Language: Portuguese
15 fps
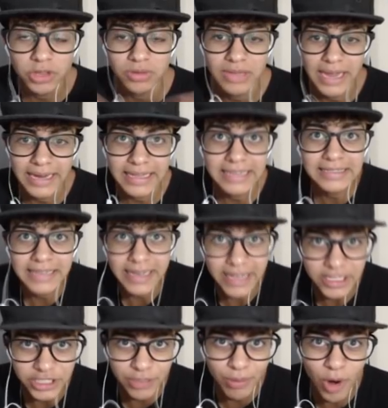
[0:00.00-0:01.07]
muito like. E
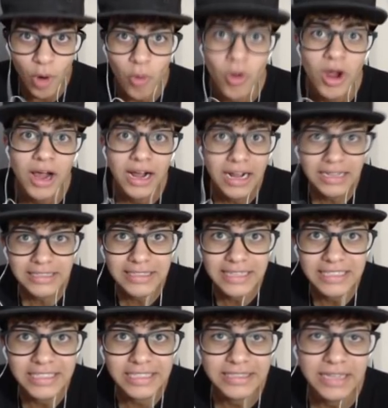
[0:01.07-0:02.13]
seguinte, bro, antes
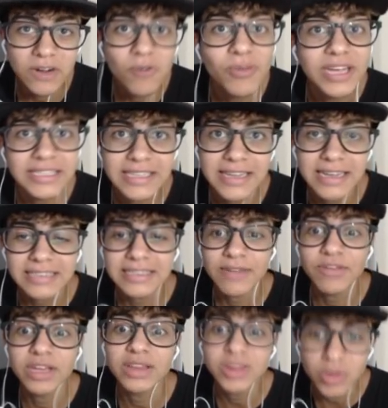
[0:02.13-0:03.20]
da gente estar tá começando essa
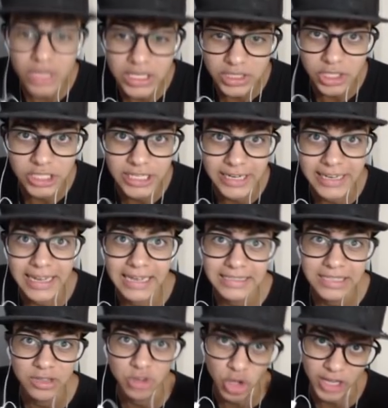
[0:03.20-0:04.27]
aventura de hoje aqui,
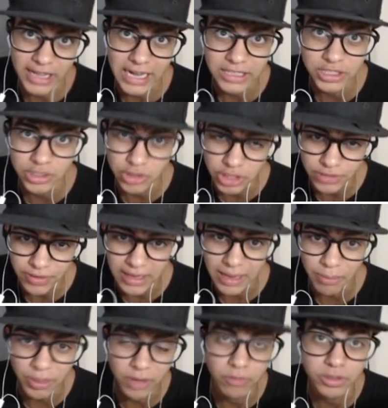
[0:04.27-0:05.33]
essa toragem de hoje
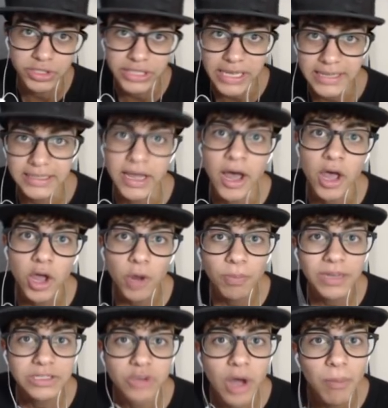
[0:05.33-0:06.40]
falar para vocês, eu
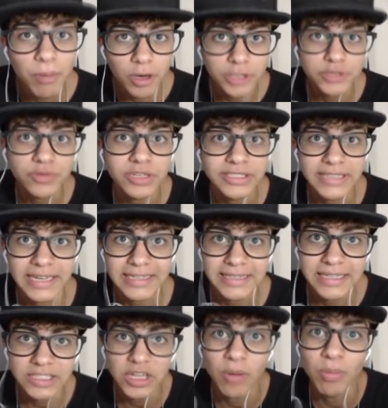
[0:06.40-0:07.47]
peço o apoio de vocês,
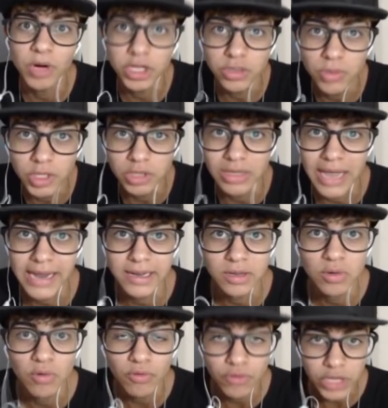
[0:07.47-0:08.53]
deixa muito, muito like
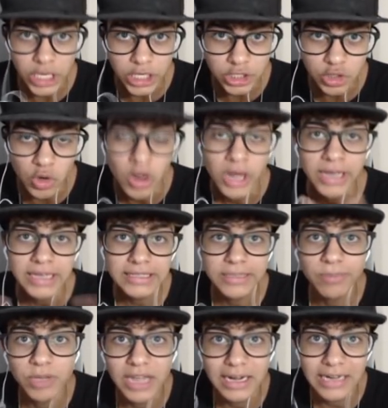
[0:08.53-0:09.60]
no vídeo. E
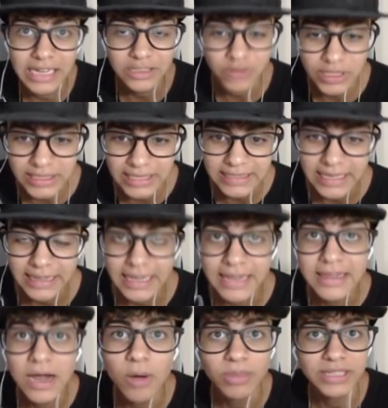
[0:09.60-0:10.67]
se por acaso vocês ainda
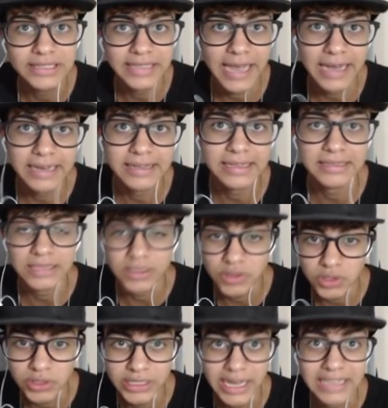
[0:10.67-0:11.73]
não me seguem nas
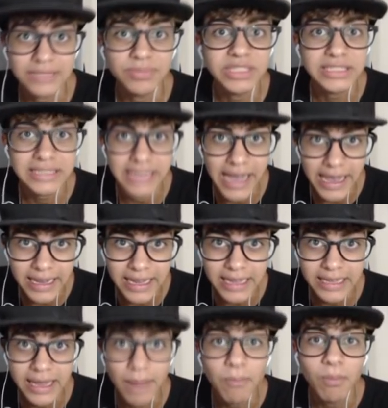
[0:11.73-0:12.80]
redes sociais, me segue
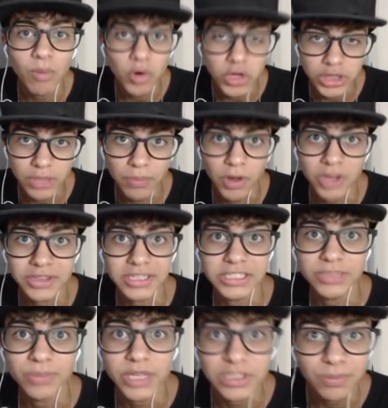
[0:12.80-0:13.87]
aí, que é muito
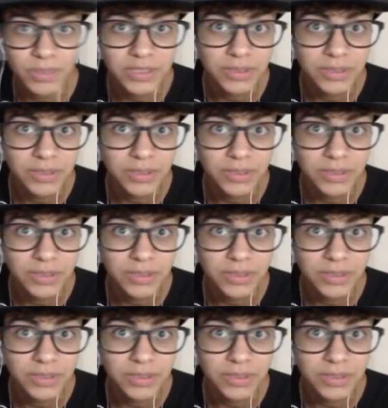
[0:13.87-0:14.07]
importante mesmo,